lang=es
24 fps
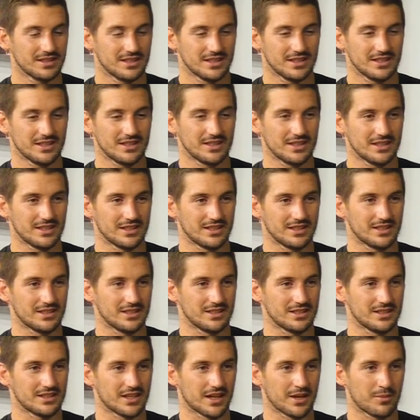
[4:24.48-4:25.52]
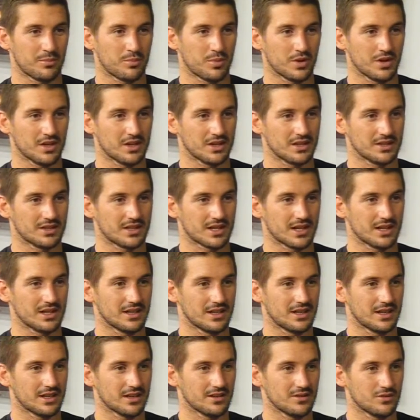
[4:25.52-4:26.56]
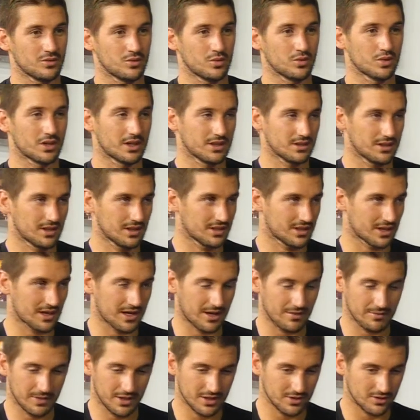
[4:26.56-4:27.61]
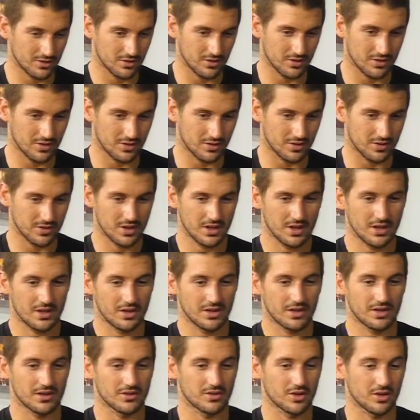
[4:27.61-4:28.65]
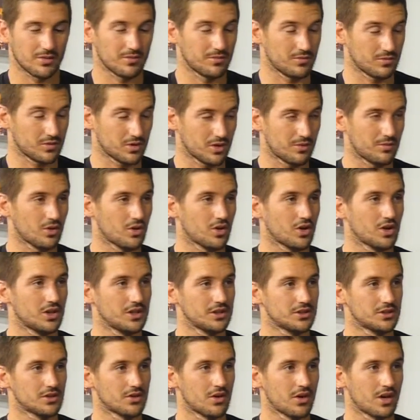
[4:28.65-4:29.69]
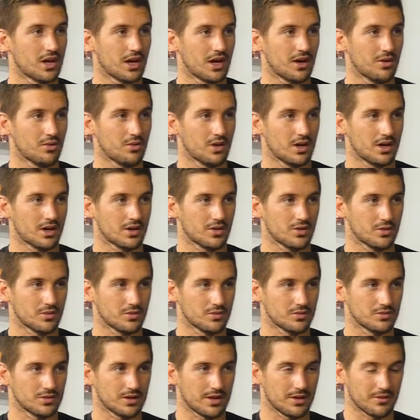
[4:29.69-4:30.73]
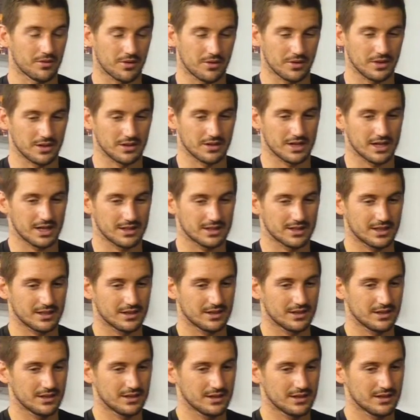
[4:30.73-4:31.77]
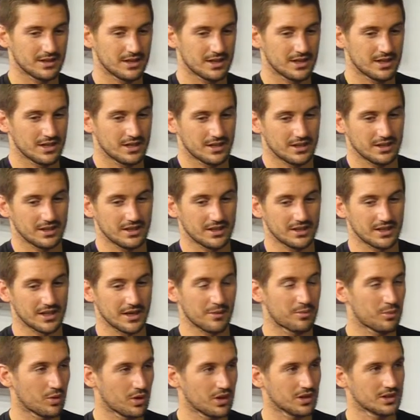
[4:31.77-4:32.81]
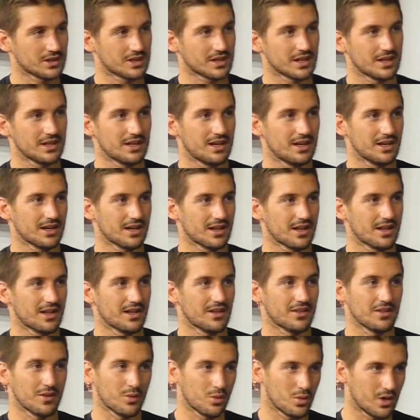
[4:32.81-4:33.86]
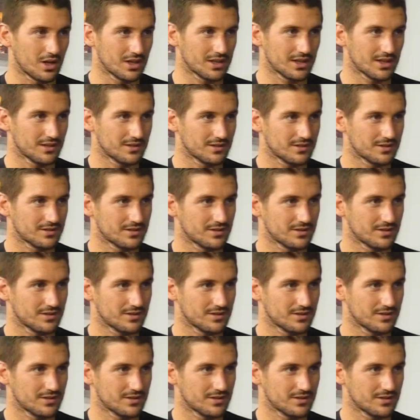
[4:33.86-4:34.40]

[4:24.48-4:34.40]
y después de entrenar, durante el entrenamiento eh, tomo dos litros de agua con una bebida hidratante y después de entrenar eh, de vuelta. la bebida